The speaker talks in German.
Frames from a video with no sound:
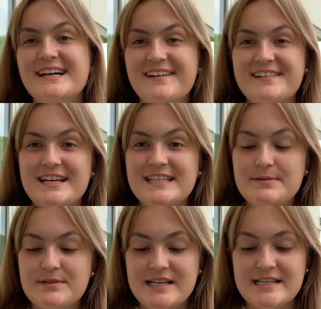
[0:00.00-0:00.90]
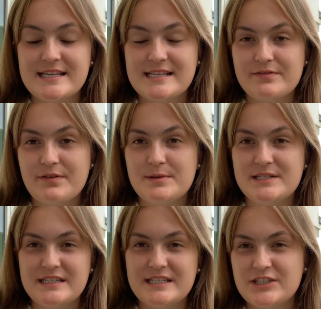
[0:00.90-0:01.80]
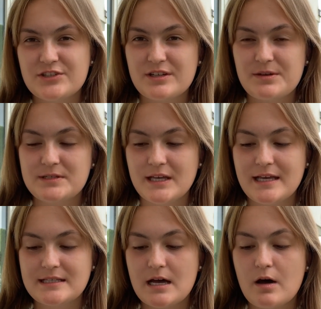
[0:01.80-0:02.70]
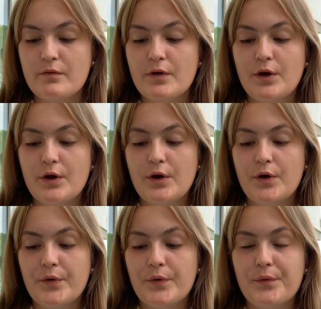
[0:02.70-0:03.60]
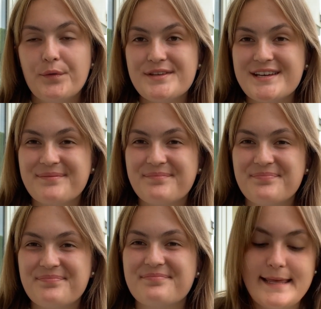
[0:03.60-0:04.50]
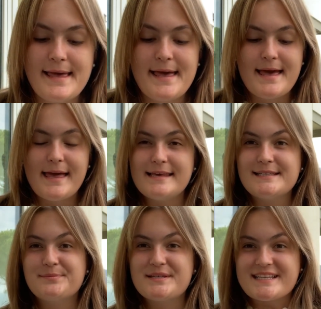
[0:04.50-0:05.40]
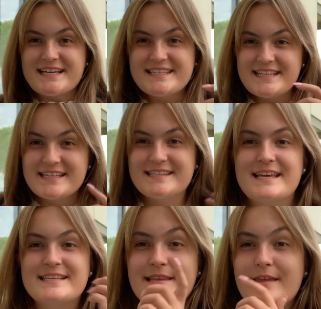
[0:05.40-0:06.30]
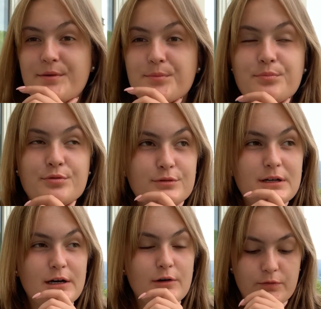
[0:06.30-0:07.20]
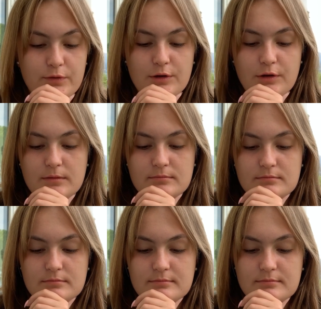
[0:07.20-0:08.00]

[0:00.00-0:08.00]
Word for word: Und ja, ich nehme das Ganze jetzt einfach mit der TikTok-App direkt auf. Und ja, ich habe das Ganze jetzt gestern im Pool aufgenommen.